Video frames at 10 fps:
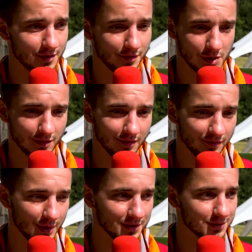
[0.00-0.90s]
weryfikowałem
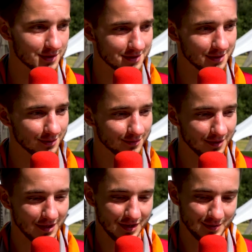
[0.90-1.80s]
wpłaty uczestników.
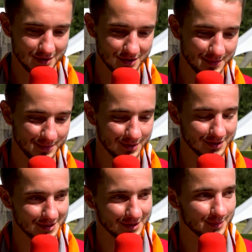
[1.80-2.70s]
Myślę, że było
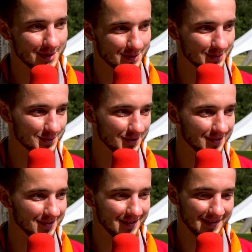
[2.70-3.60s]
z tego bardzo dużo,
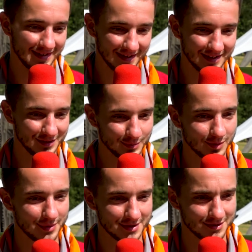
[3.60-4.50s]
ale to było
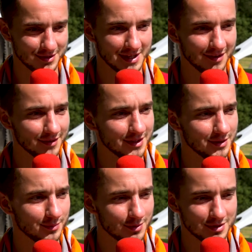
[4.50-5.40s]
bardzo ciekawe i
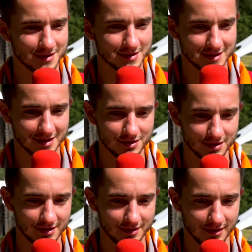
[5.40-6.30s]
pouczające
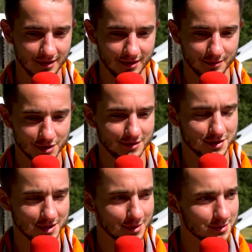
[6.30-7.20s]
zajęcie. Przede
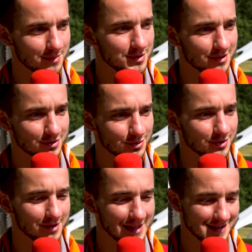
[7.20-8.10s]
wszystkim nauczyłem się też dużo
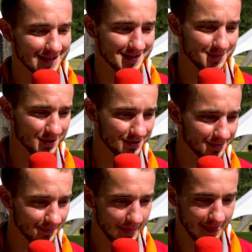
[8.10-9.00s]
organizacji przy tym.